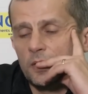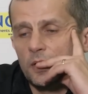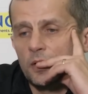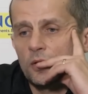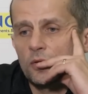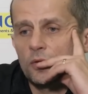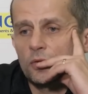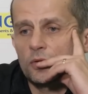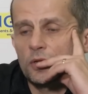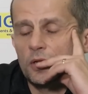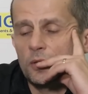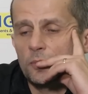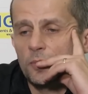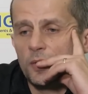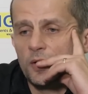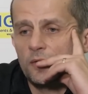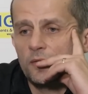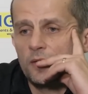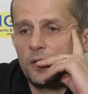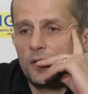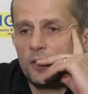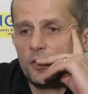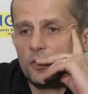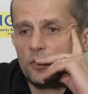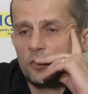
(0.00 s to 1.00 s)
игру так
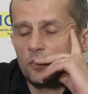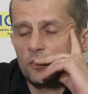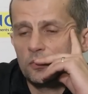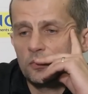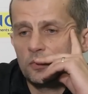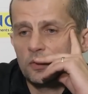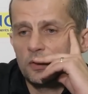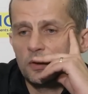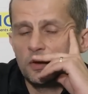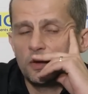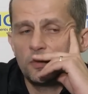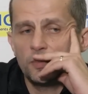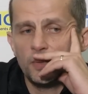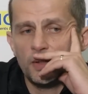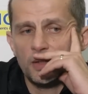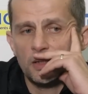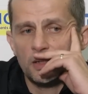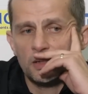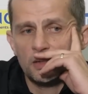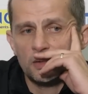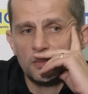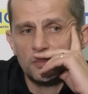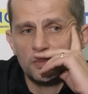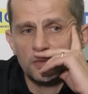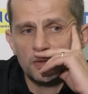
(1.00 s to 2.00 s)
провели, что
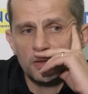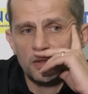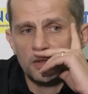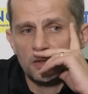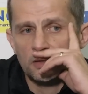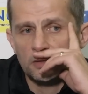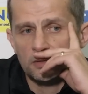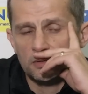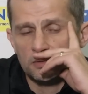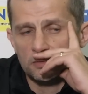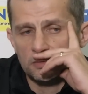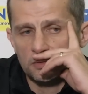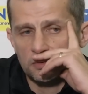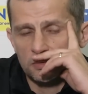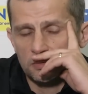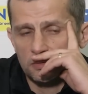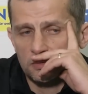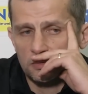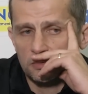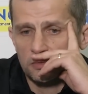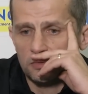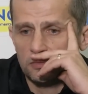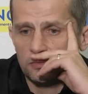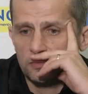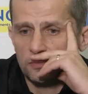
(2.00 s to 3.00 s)
непонятно было,
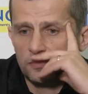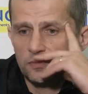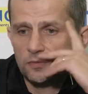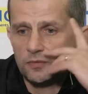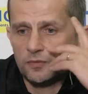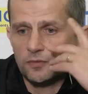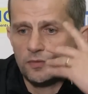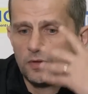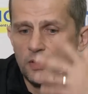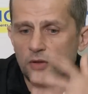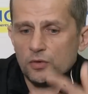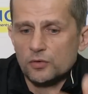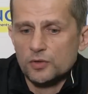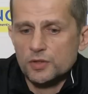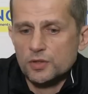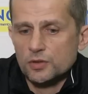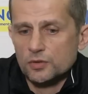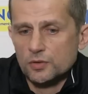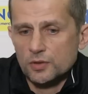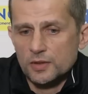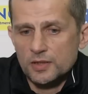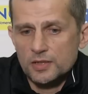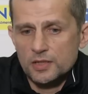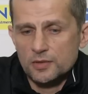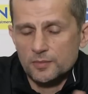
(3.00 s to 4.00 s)
э, в какой
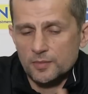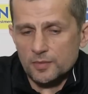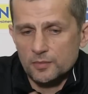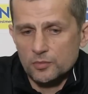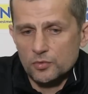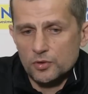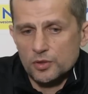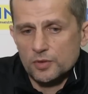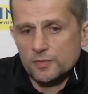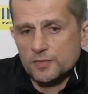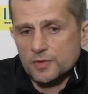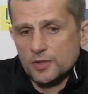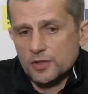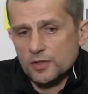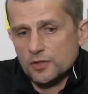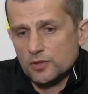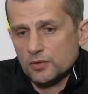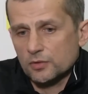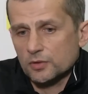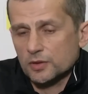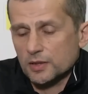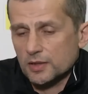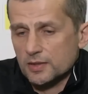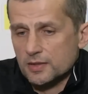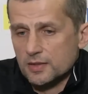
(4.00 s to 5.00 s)
ситуации мы можем за
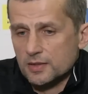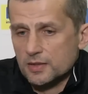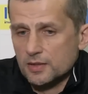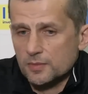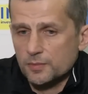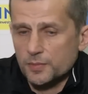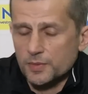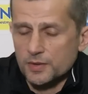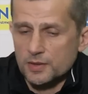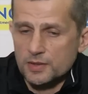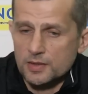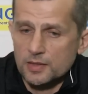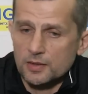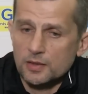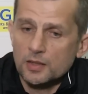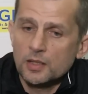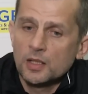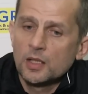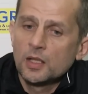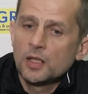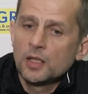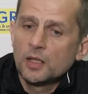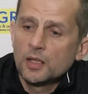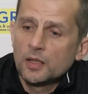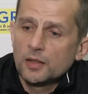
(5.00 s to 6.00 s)
результат зацепиться.
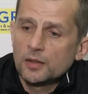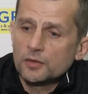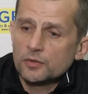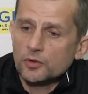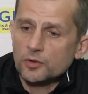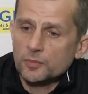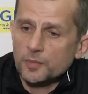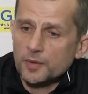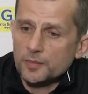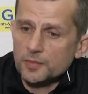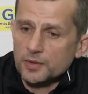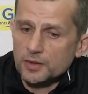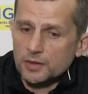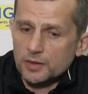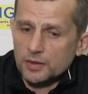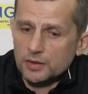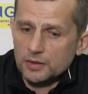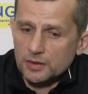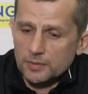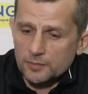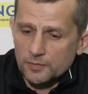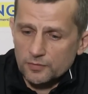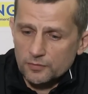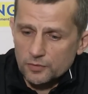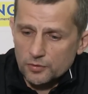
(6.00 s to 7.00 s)
Тот момент,
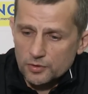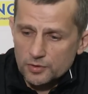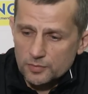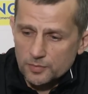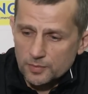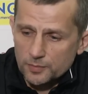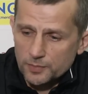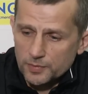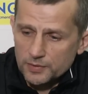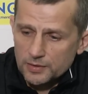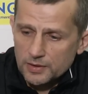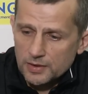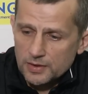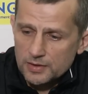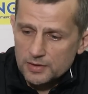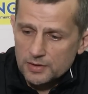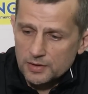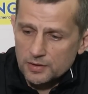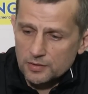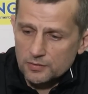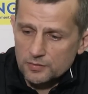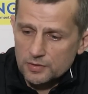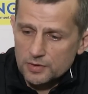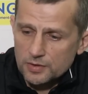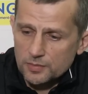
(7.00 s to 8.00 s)
когда мы вроде бы пытались
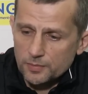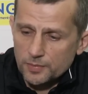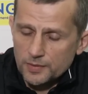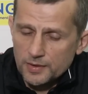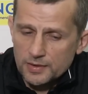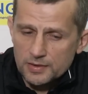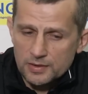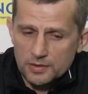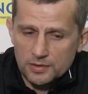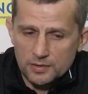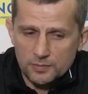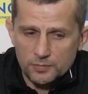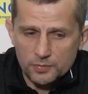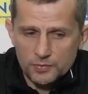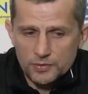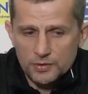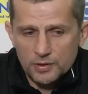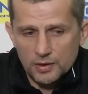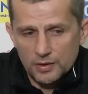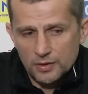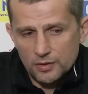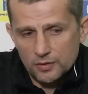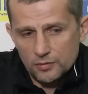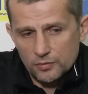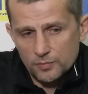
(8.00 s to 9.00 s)
за него цепляться,
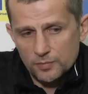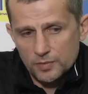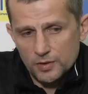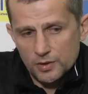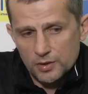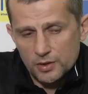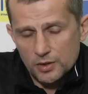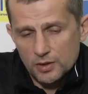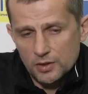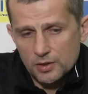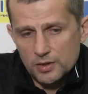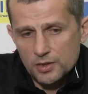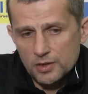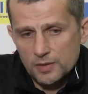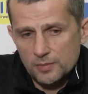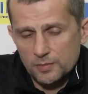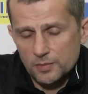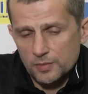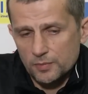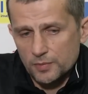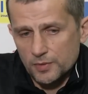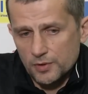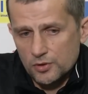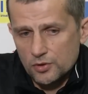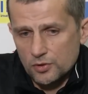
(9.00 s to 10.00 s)
допускали грубейшие
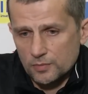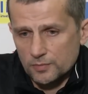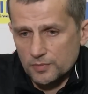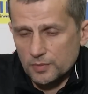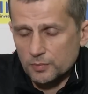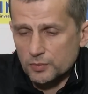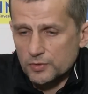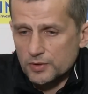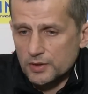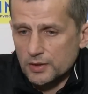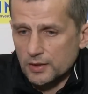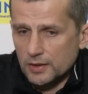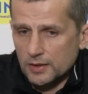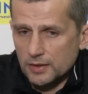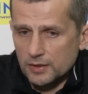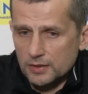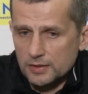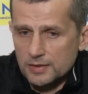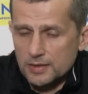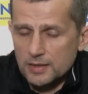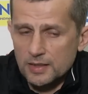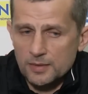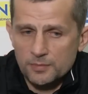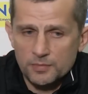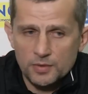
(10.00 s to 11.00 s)
ошибки, причем допускали
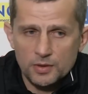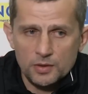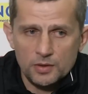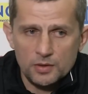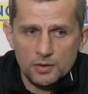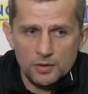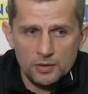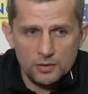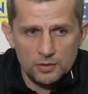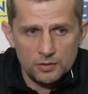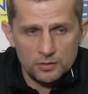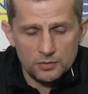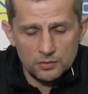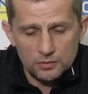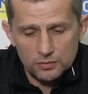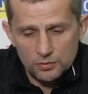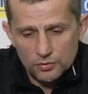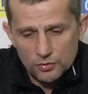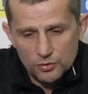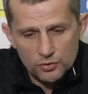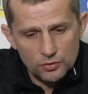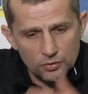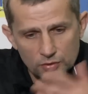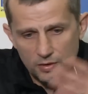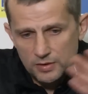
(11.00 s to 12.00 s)
их сами, не
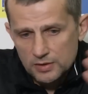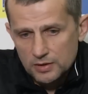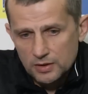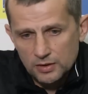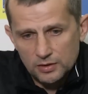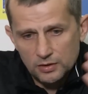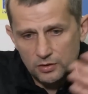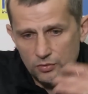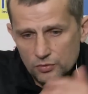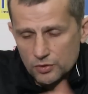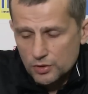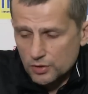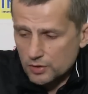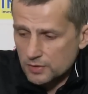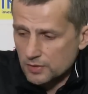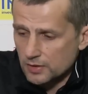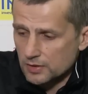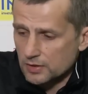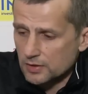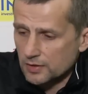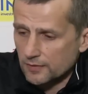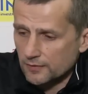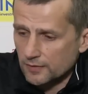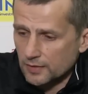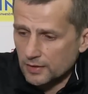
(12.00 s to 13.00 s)
то, что нас как-то очень
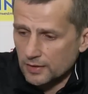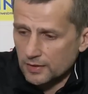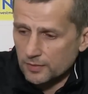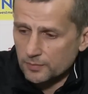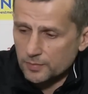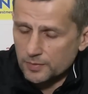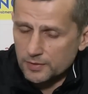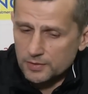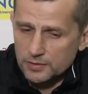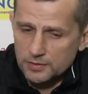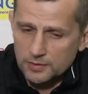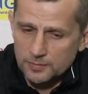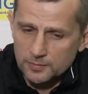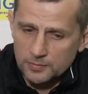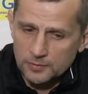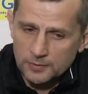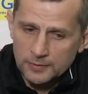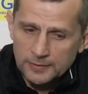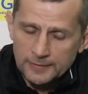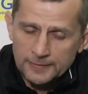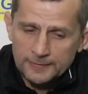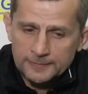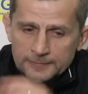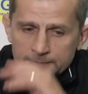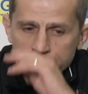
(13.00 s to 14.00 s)
заставляли.
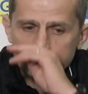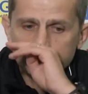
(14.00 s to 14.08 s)
Поэтому